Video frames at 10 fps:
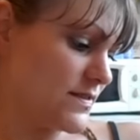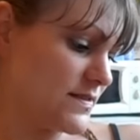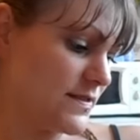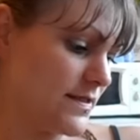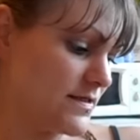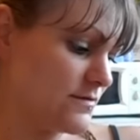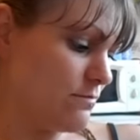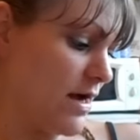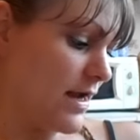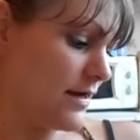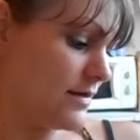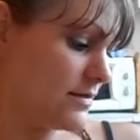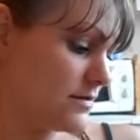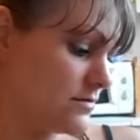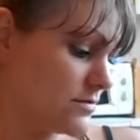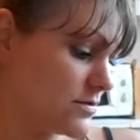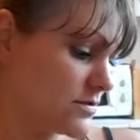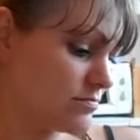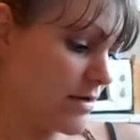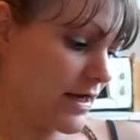style smile,
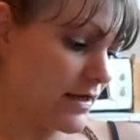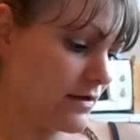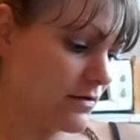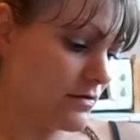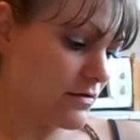smile.